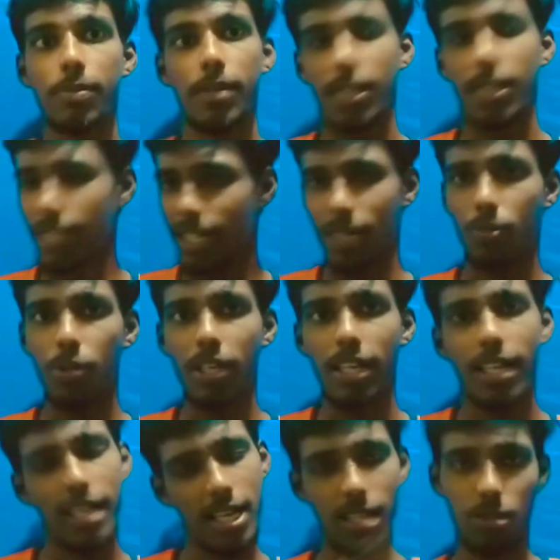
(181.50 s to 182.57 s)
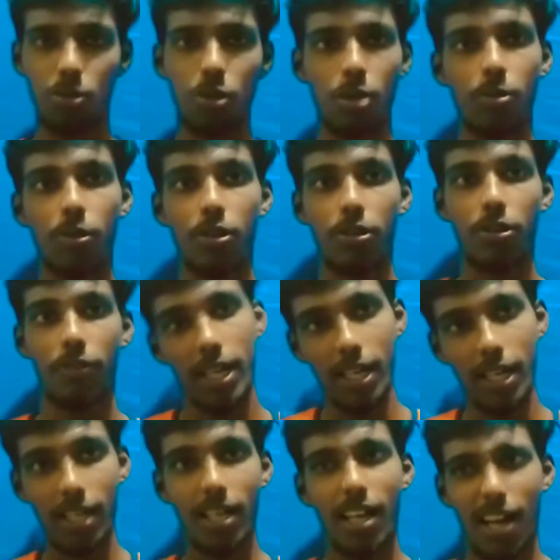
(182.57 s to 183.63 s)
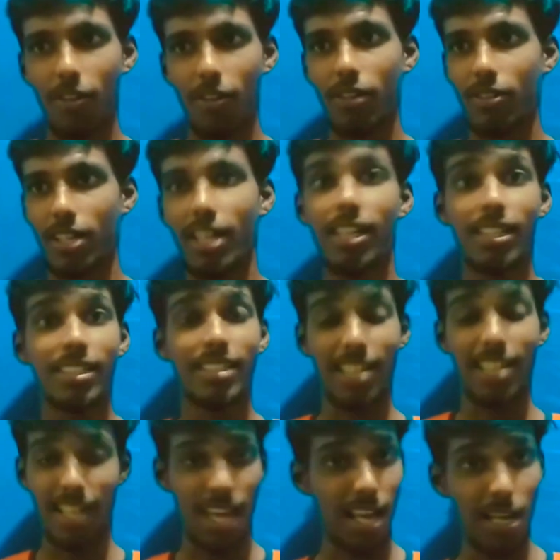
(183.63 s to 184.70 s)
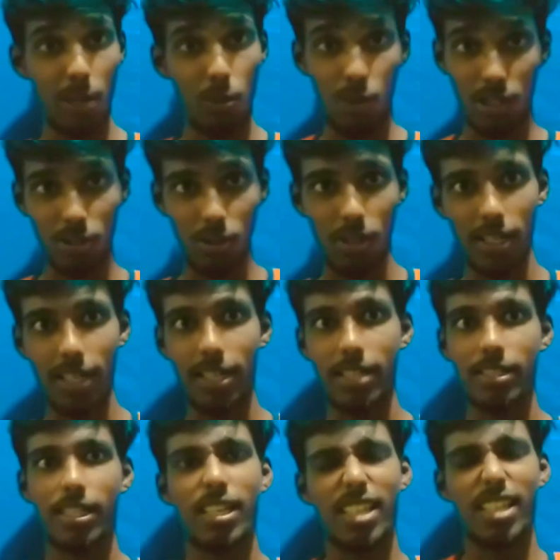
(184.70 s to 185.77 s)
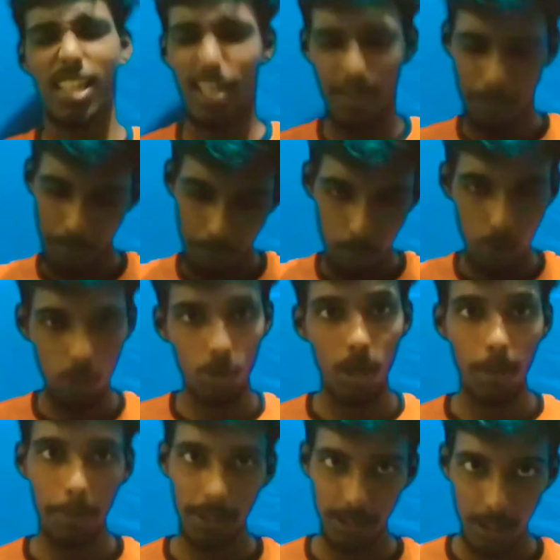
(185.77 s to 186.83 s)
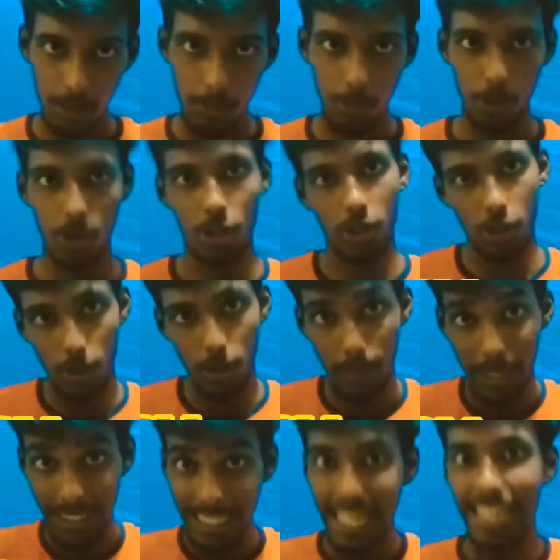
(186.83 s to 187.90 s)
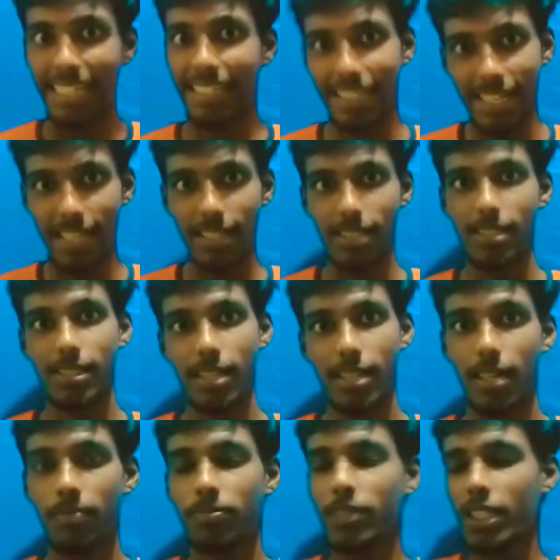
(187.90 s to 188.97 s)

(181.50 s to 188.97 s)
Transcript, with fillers: இருப்ப எனக்கு பிடிக்கலையா தூக்கி போட்டுருவேன் அவ்வளோதான் இது நான் யாரையும் குறை சொல்கிறேன்னு நினச்சிக்காங்க பொதுவாக பசங்க பொண்ணுங்களோட மென்டாலிட்டியே இதுதான்